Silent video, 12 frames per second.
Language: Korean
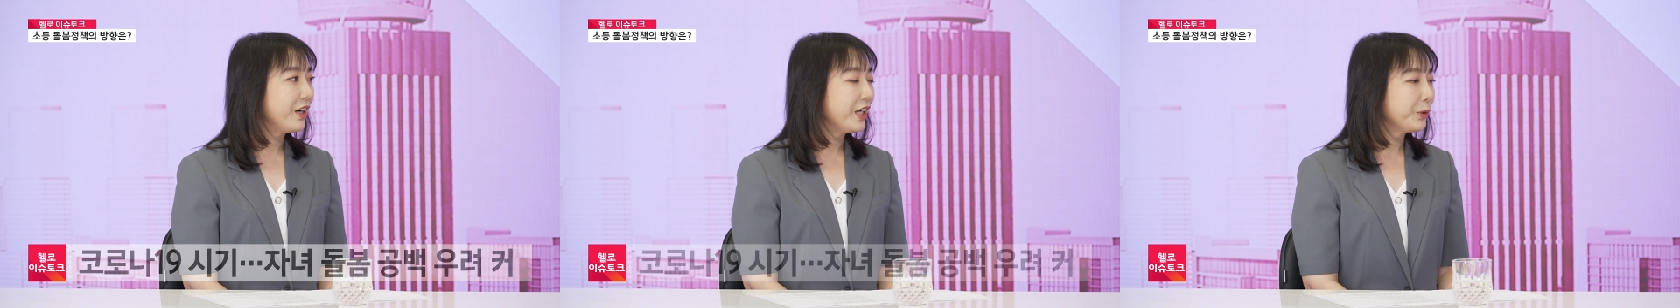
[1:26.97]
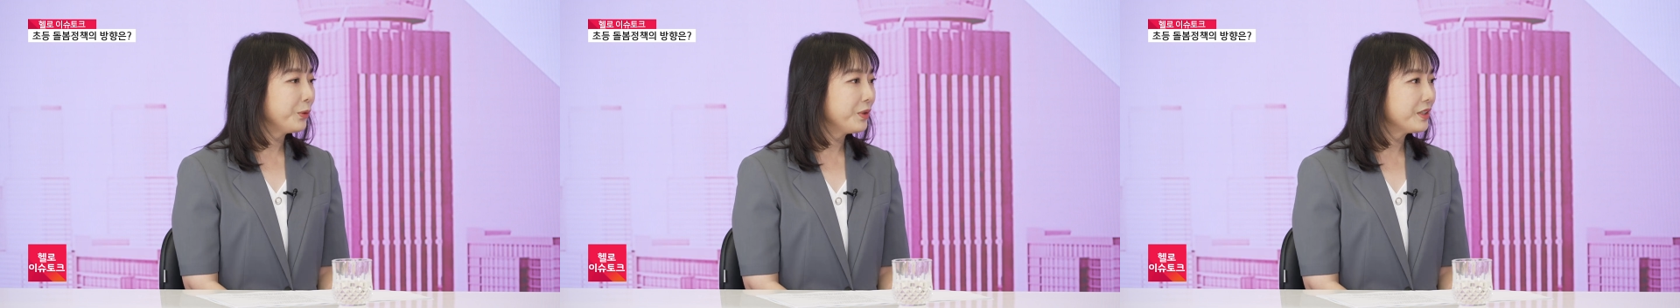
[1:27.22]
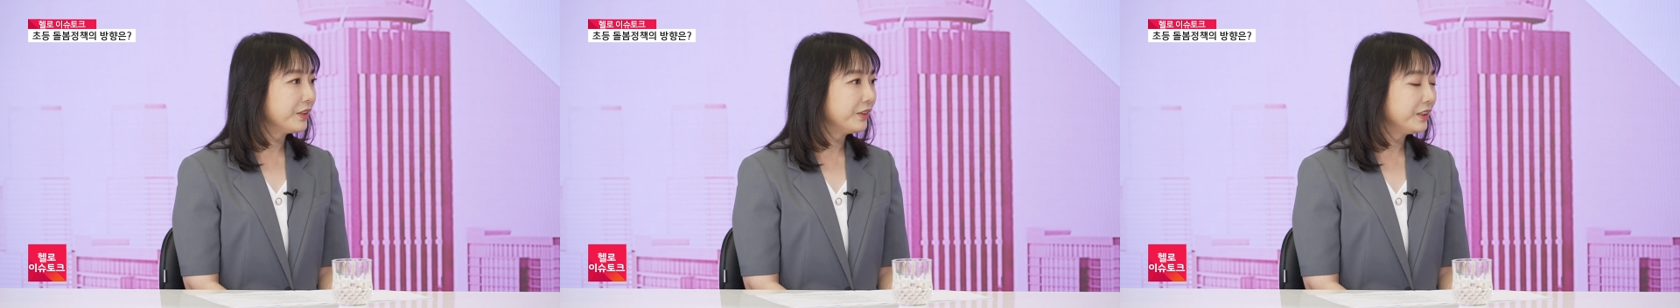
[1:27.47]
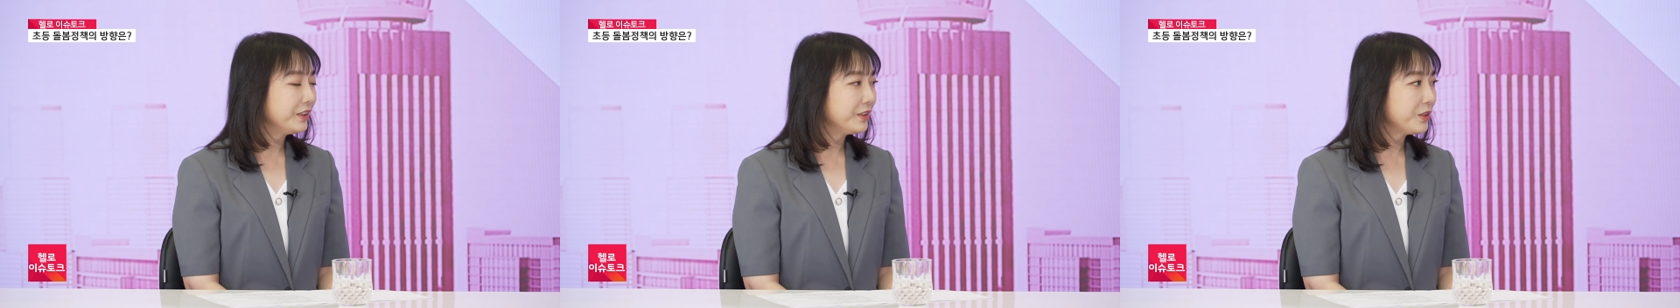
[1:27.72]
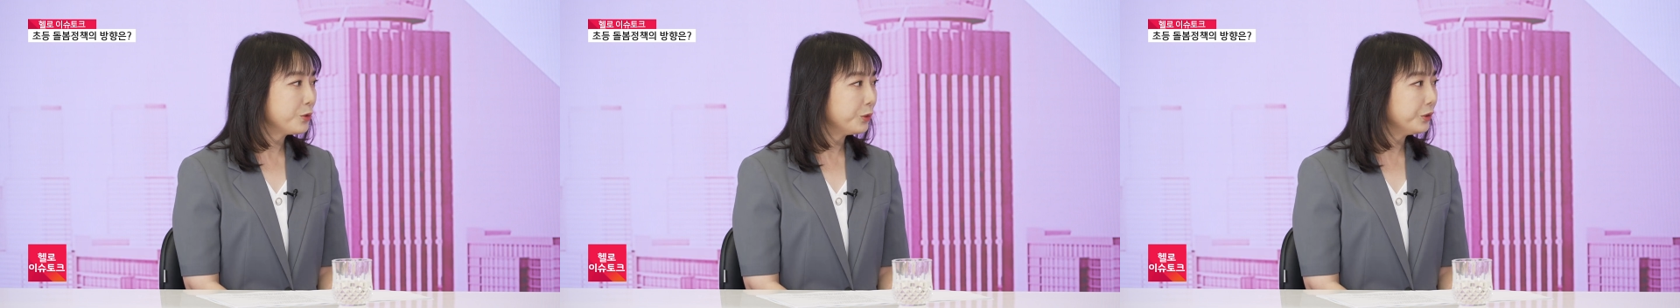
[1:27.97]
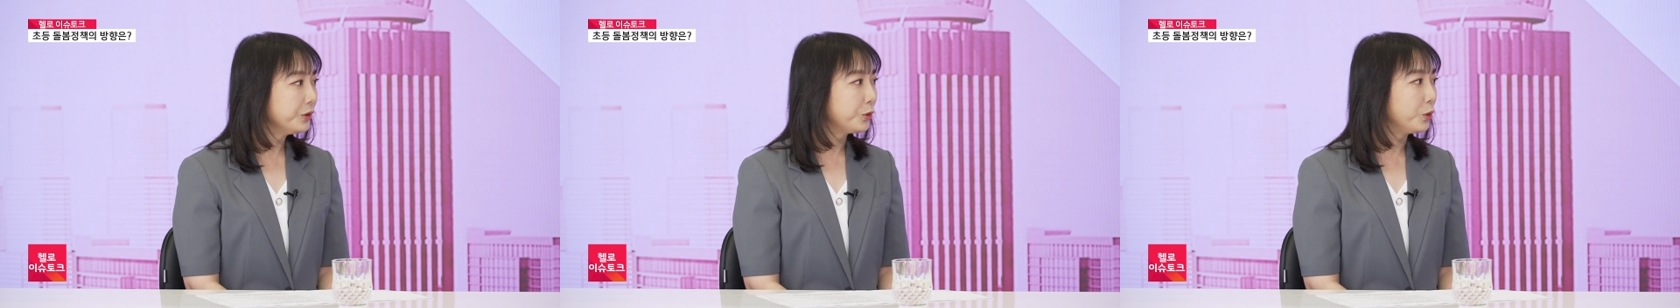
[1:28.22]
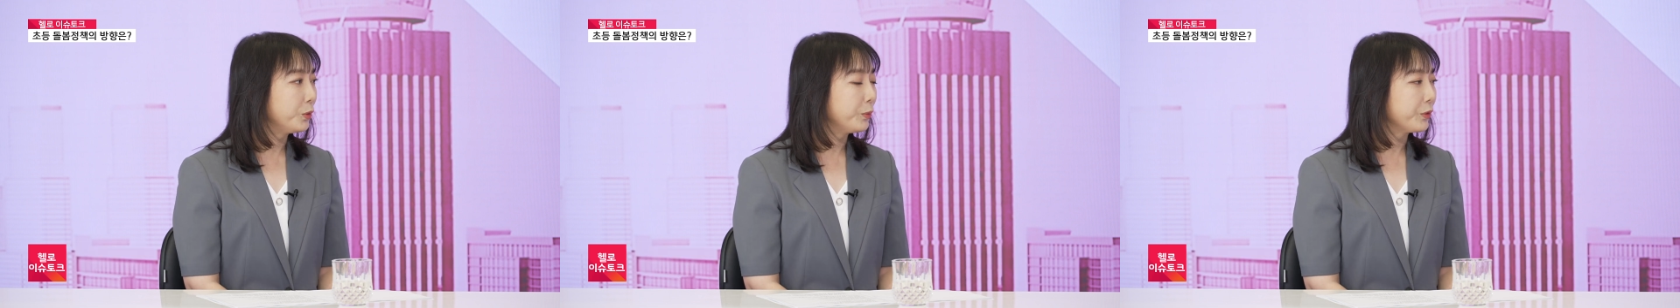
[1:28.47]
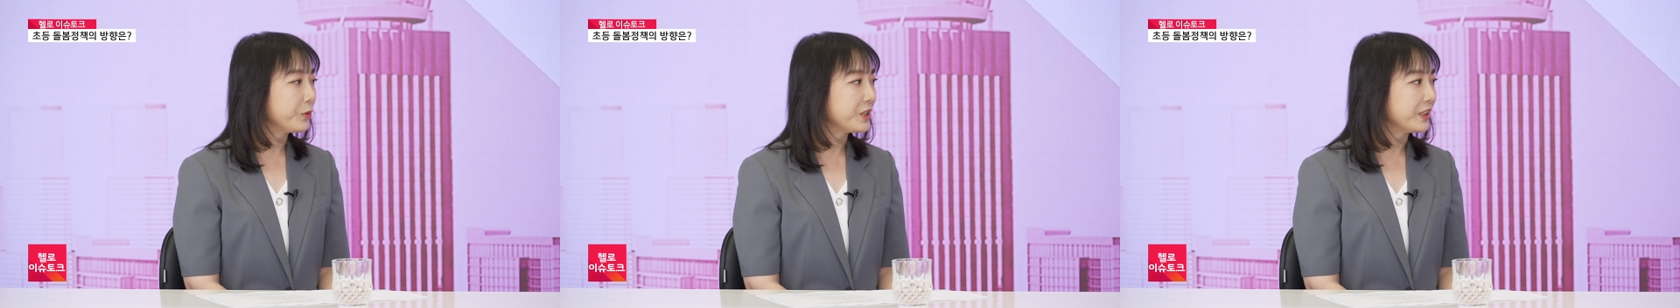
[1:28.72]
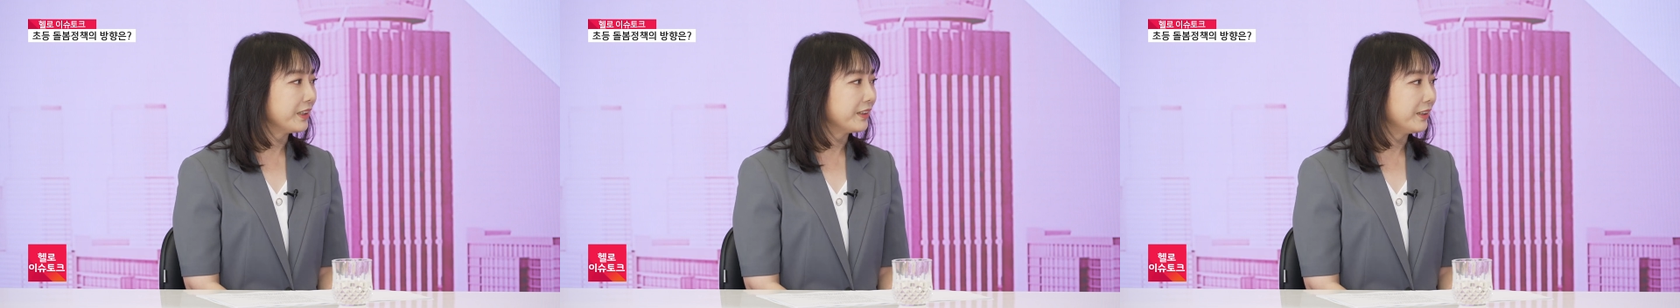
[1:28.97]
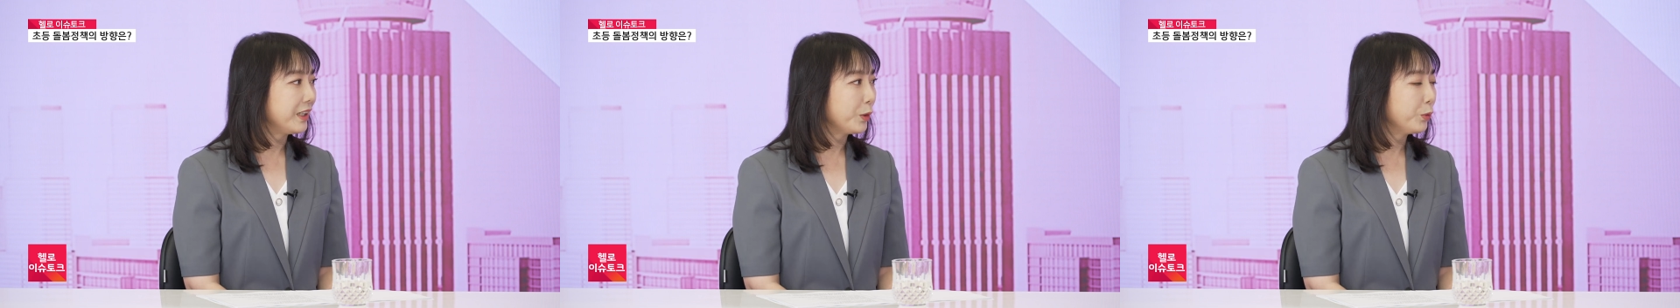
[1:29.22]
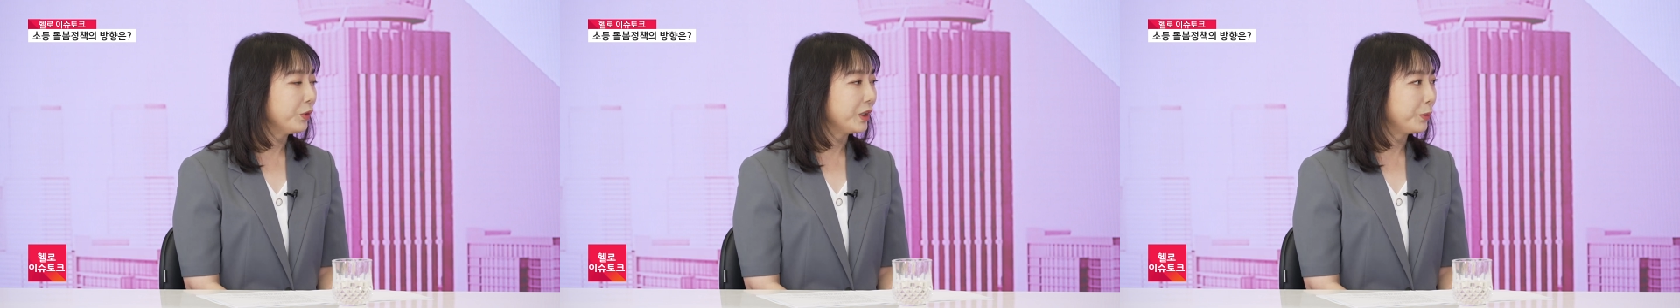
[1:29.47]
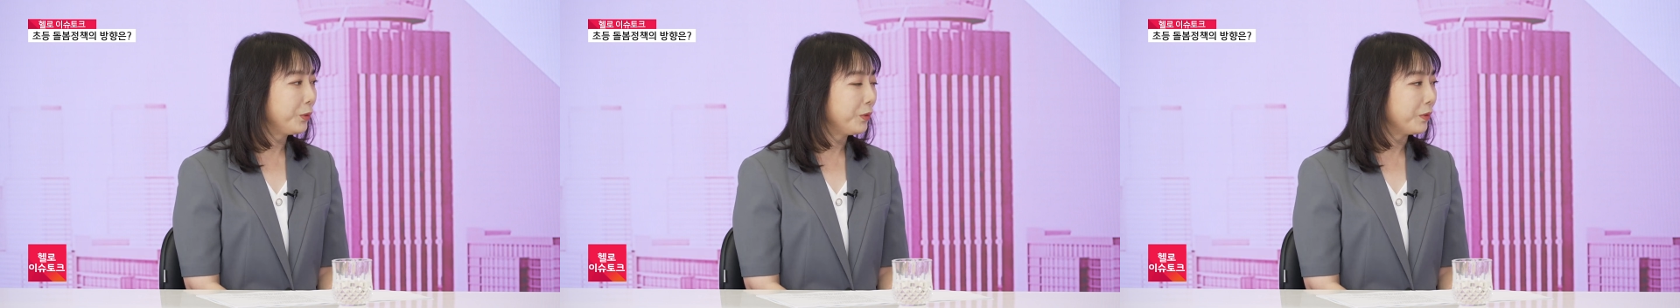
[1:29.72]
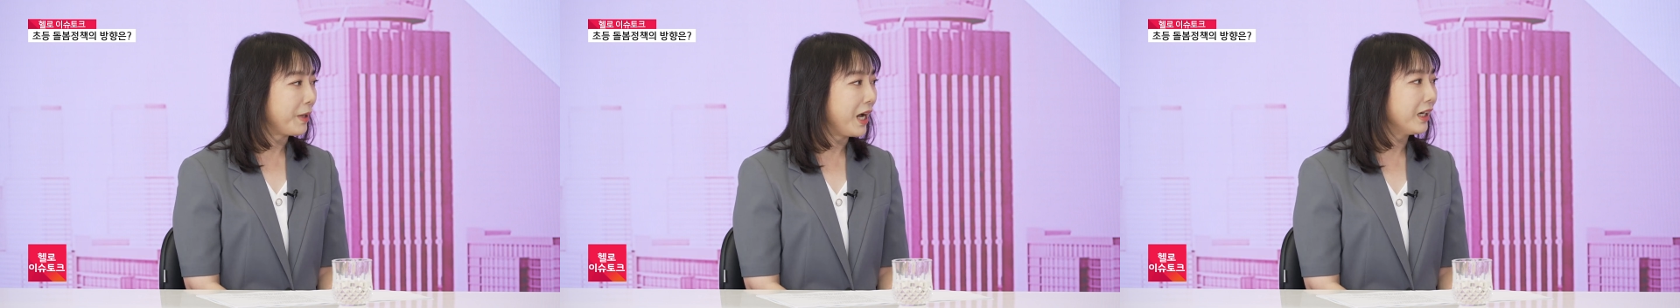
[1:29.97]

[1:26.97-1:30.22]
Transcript: 학교에서는 초등 돌봄 교실을 하고 있고 네.